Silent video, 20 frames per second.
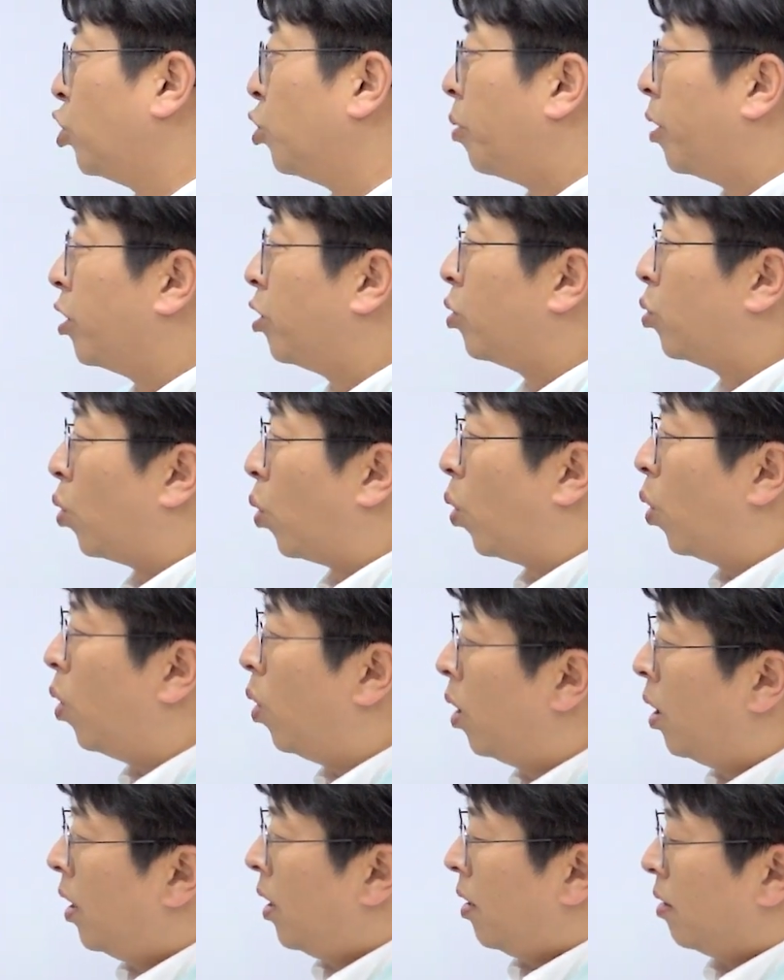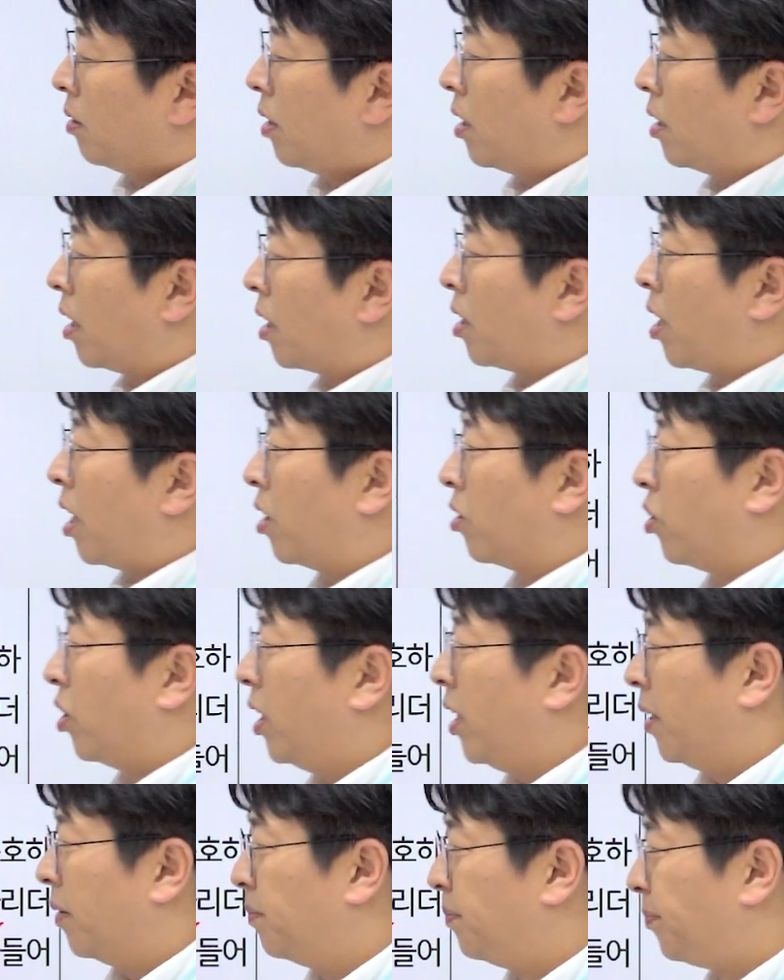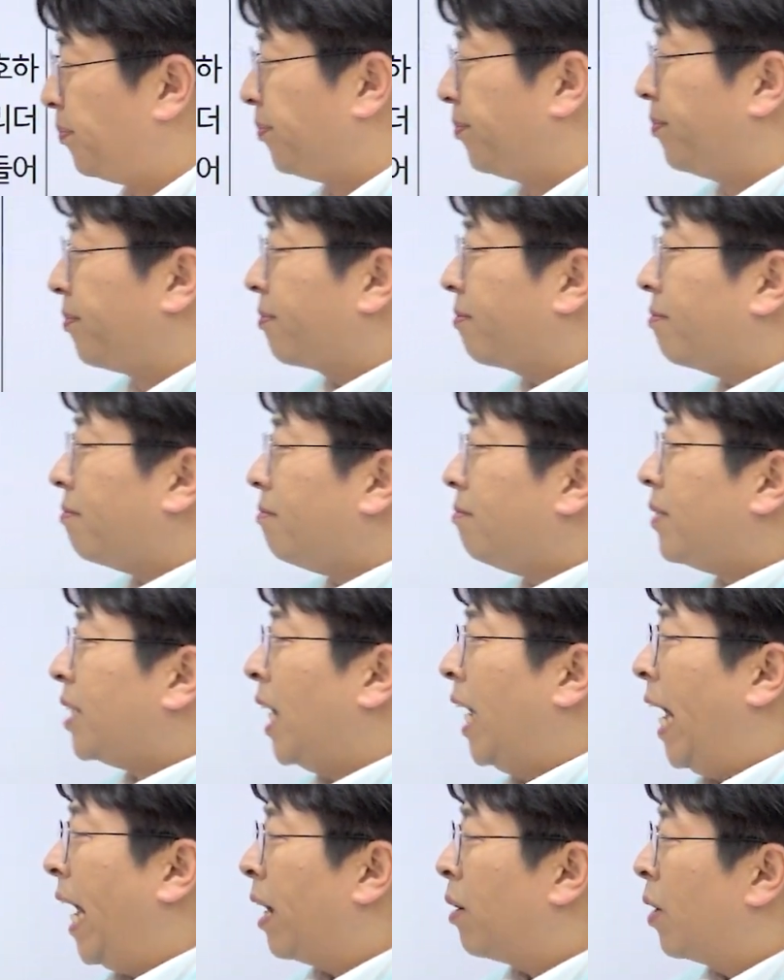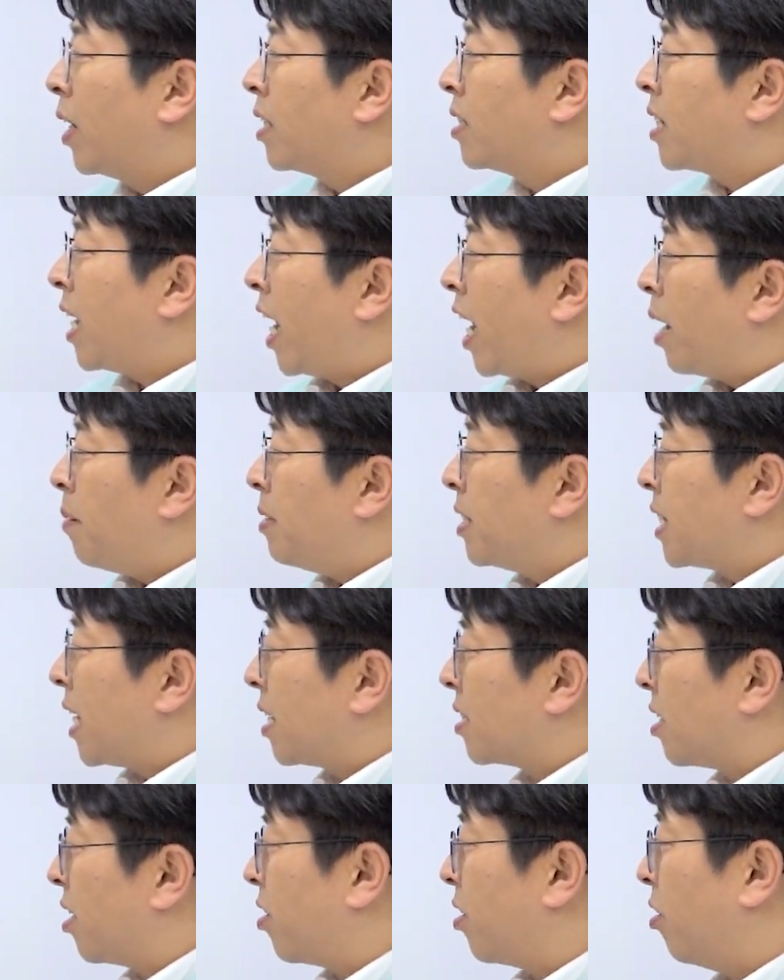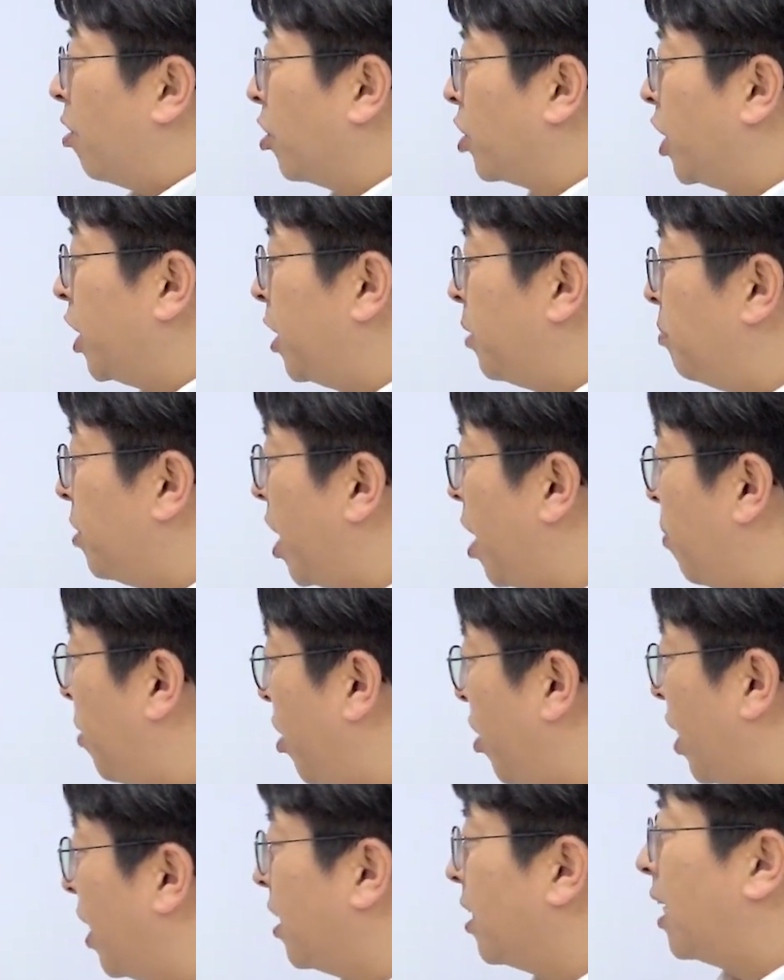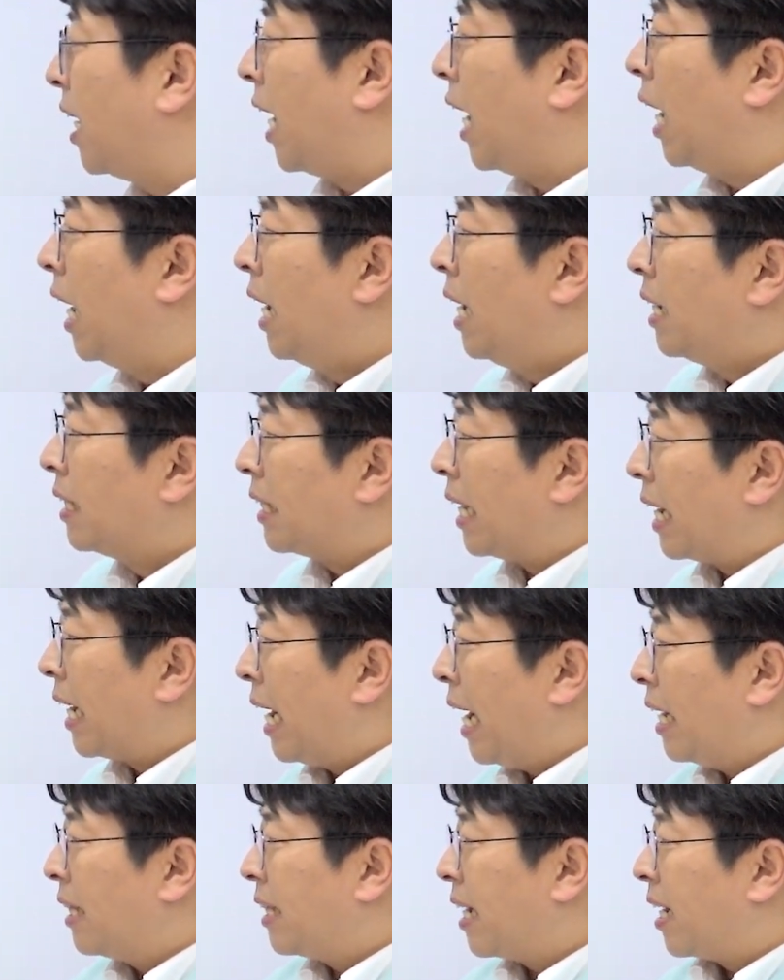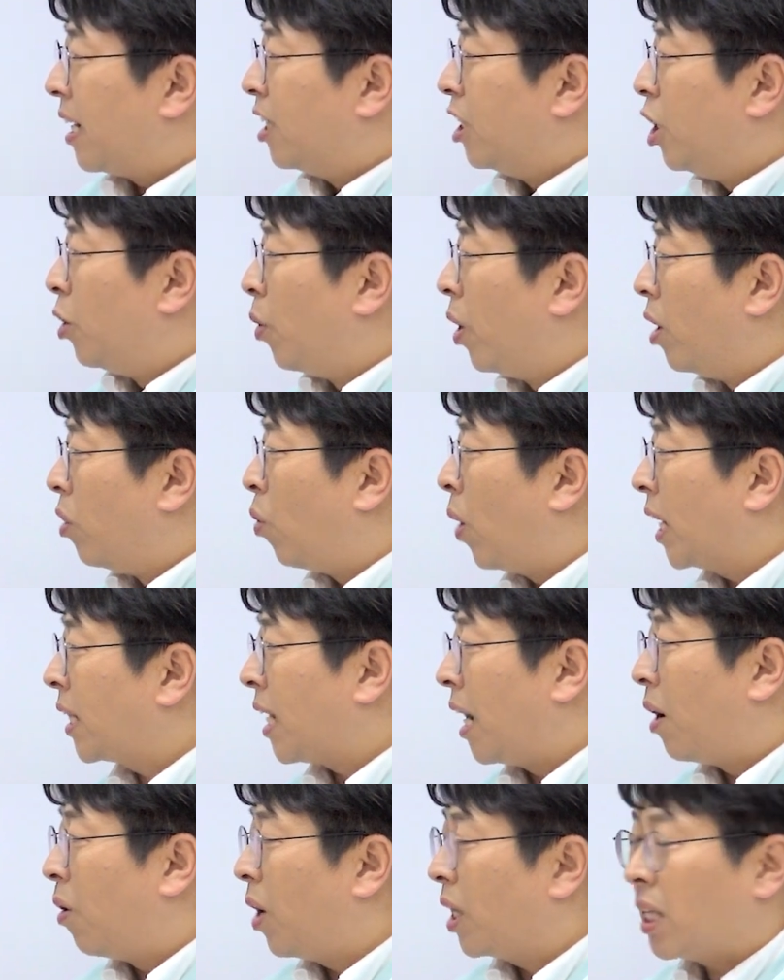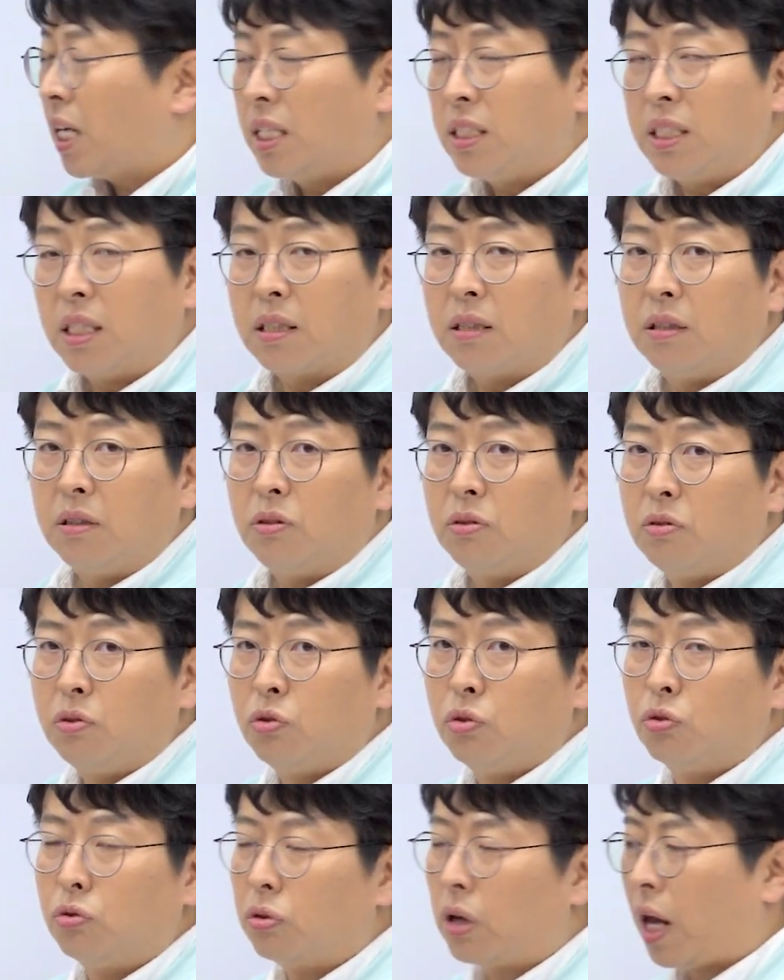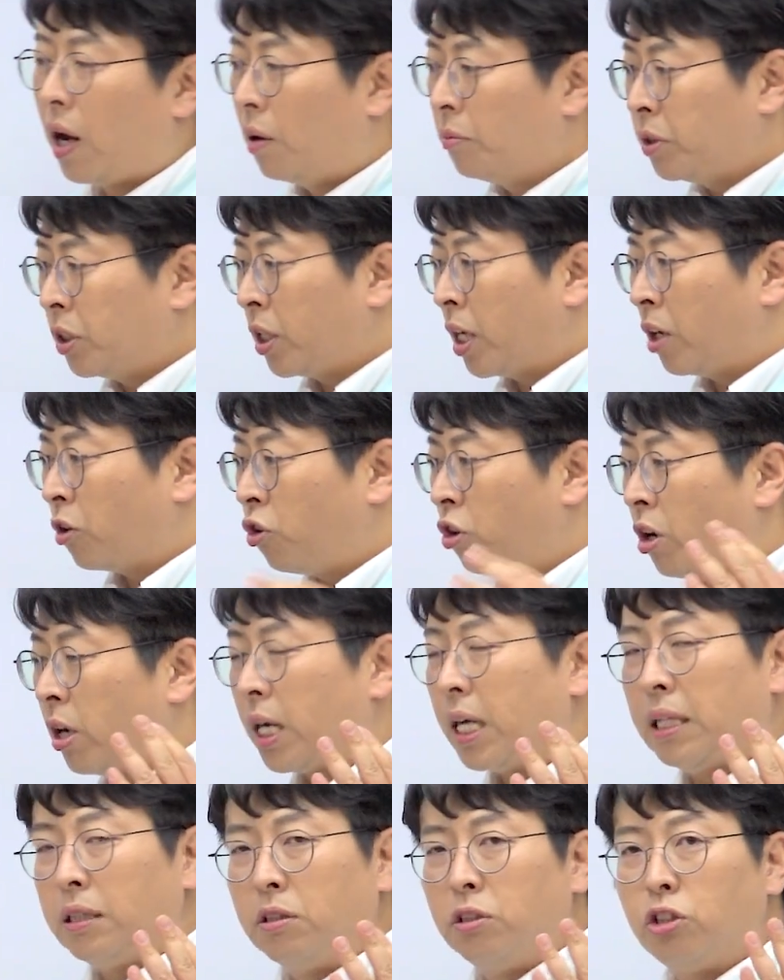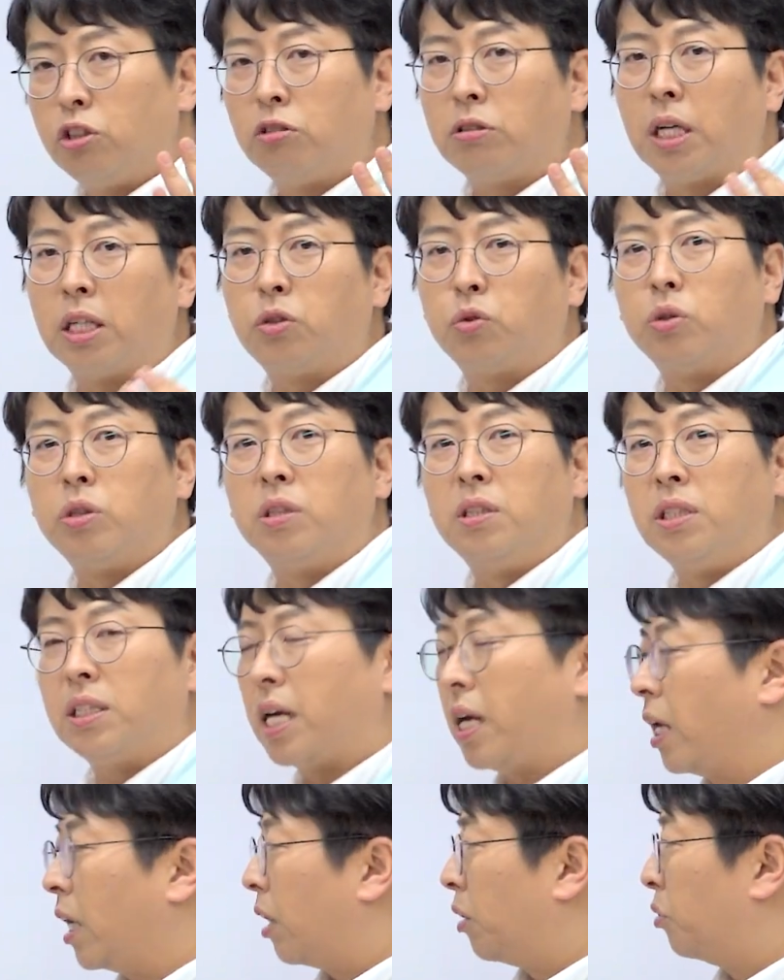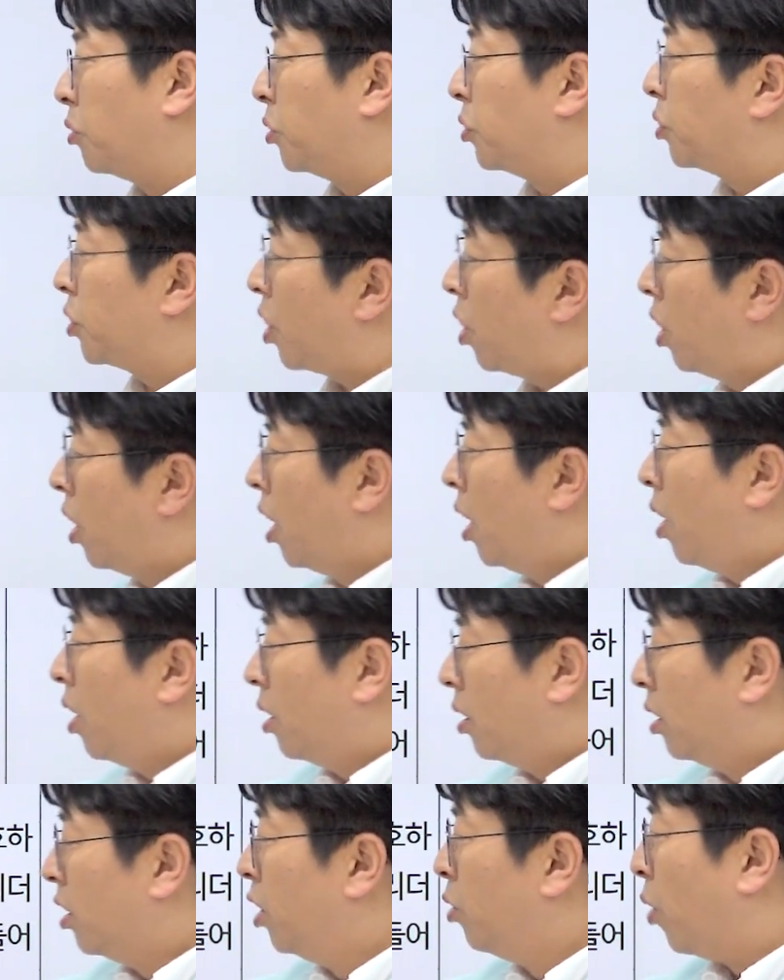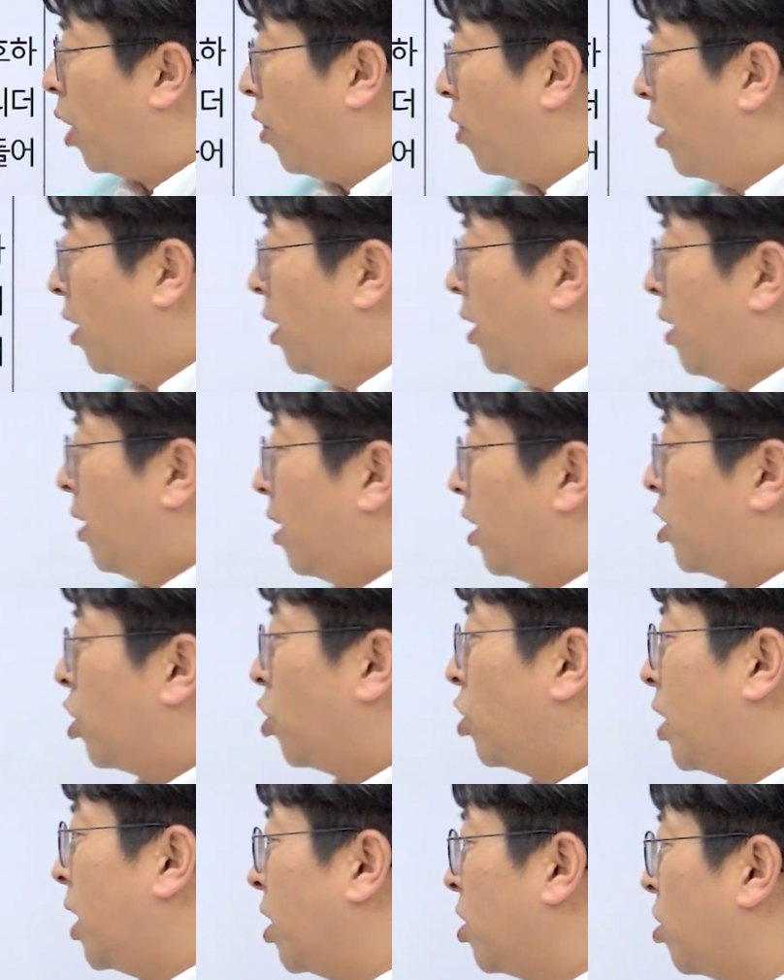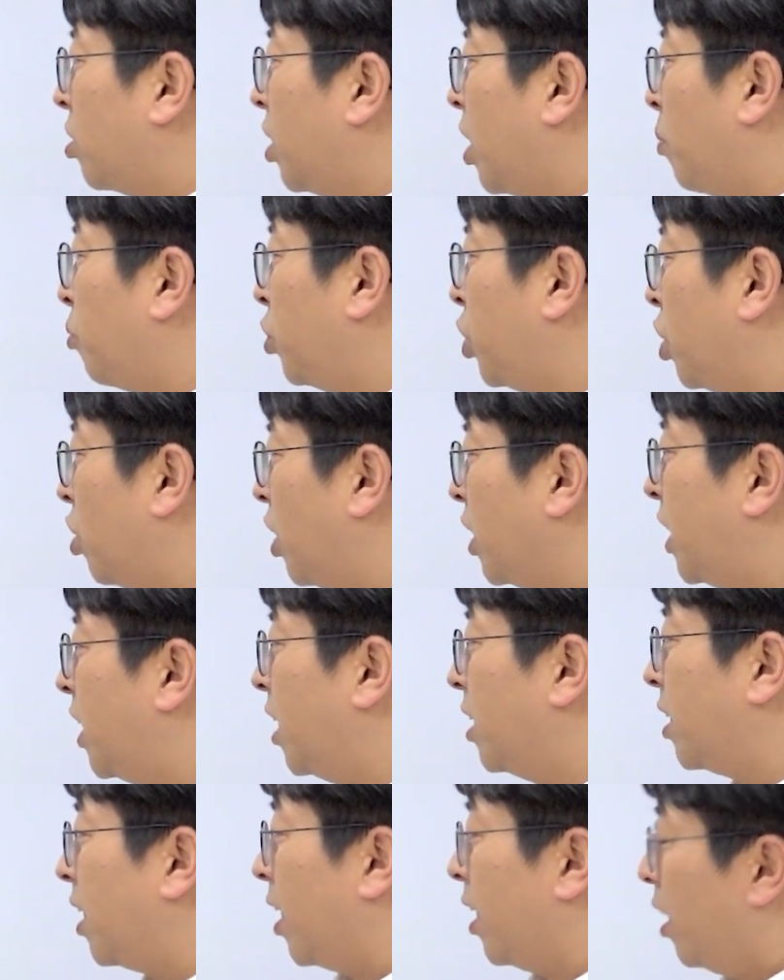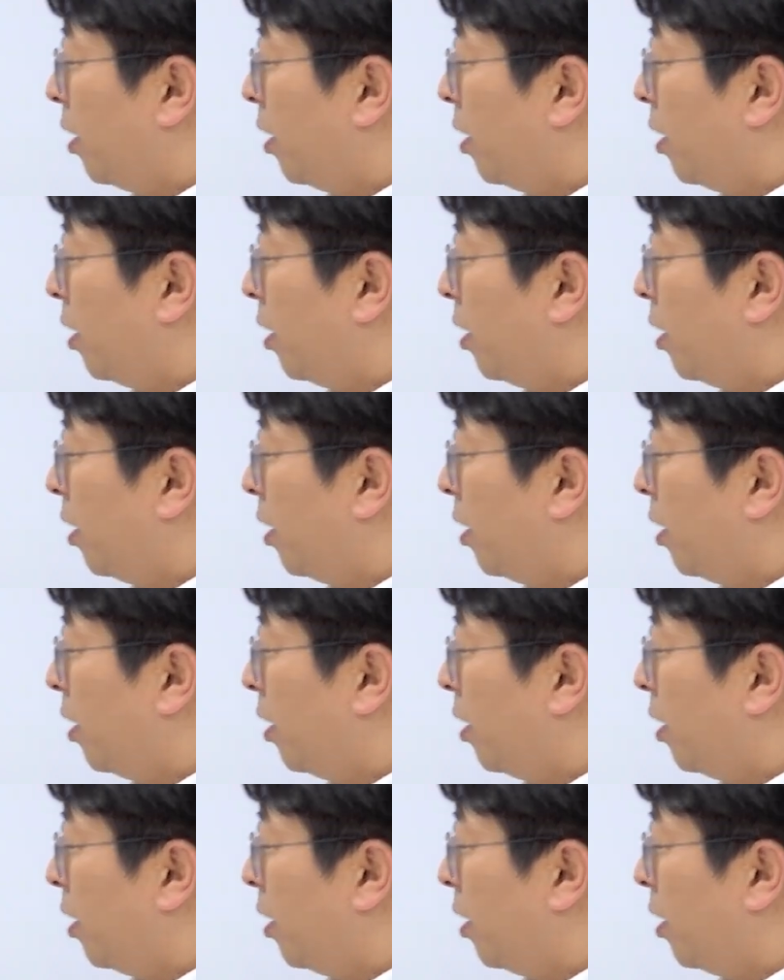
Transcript: 주머니 들고 딱 나타나더니 액화는 사람의 상상으로 어찌 심냐의 병이 났는가 나라 한나라 의원 화타 화타 이제 그 중국의 엄청나게 뛰어난 의술을 가지고 있는 의사 얘기하는 거죠 그죠 의원 전 세상에서 그대 부친과 친한지라